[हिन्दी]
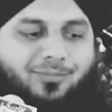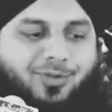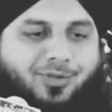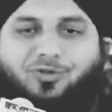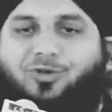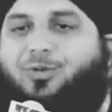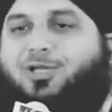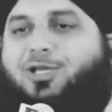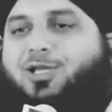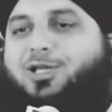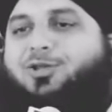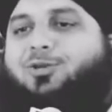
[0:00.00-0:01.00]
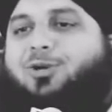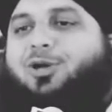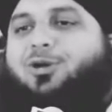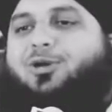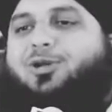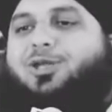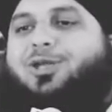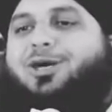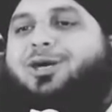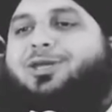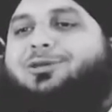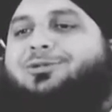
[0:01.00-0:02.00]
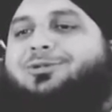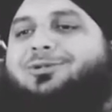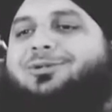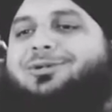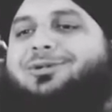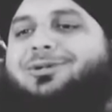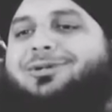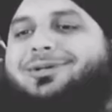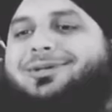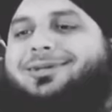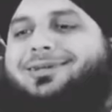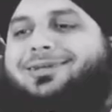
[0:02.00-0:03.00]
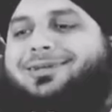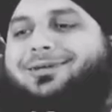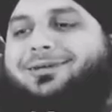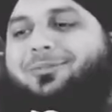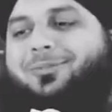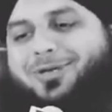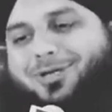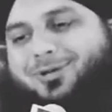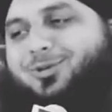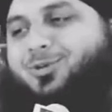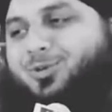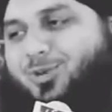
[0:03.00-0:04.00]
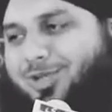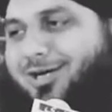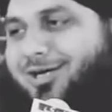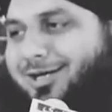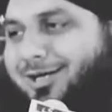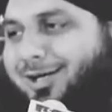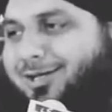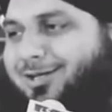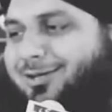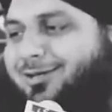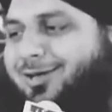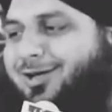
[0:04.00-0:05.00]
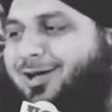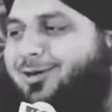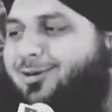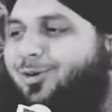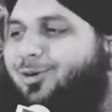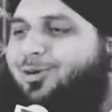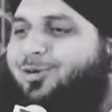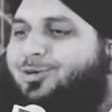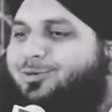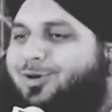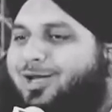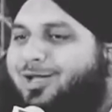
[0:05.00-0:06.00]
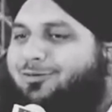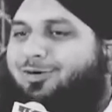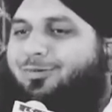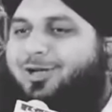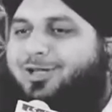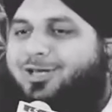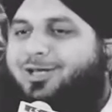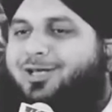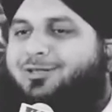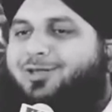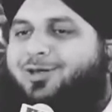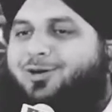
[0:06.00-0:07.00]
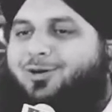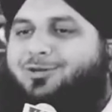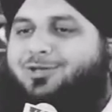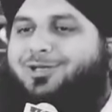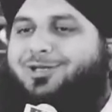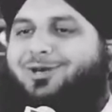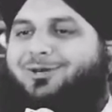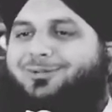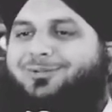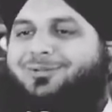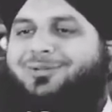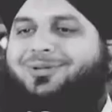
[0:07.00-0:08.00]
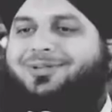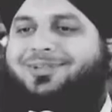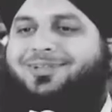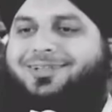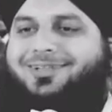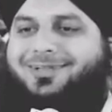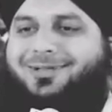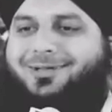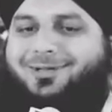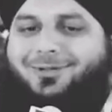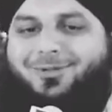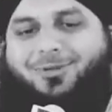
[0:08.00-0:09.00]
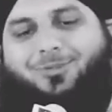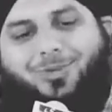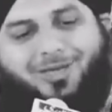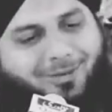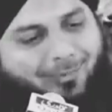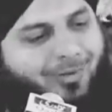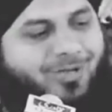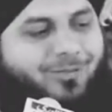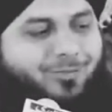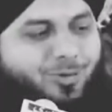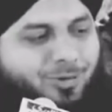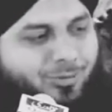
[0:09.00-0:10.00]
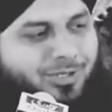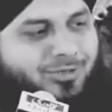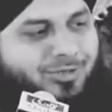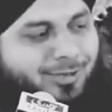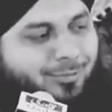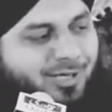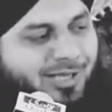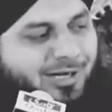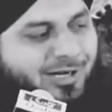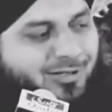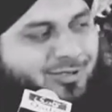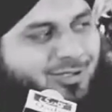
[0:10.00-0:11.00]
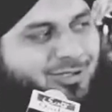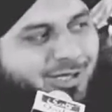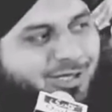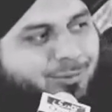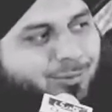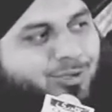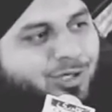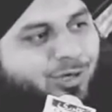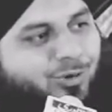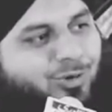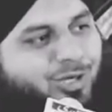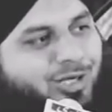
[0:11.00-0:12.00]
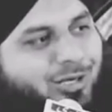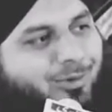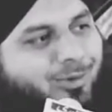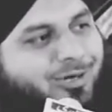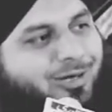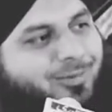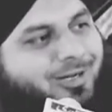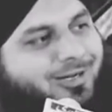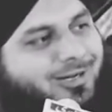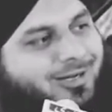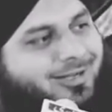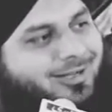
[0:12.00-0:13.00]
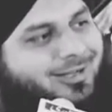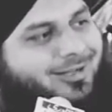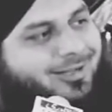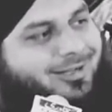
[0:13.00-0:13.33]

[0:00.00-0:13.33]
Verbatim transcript: तो फरमाने लगे थोड़ा और ना नहा लू मैंने कहा हुजूर नहाए कहते हैं सरकार को और लुत्फ आया फरमाने लगे ज़रा और ना नहाऊँ तो मैं बड़ा मुतमिन था बड़ा राजी था कि मुझे नौकरी का मौका मिल रहा है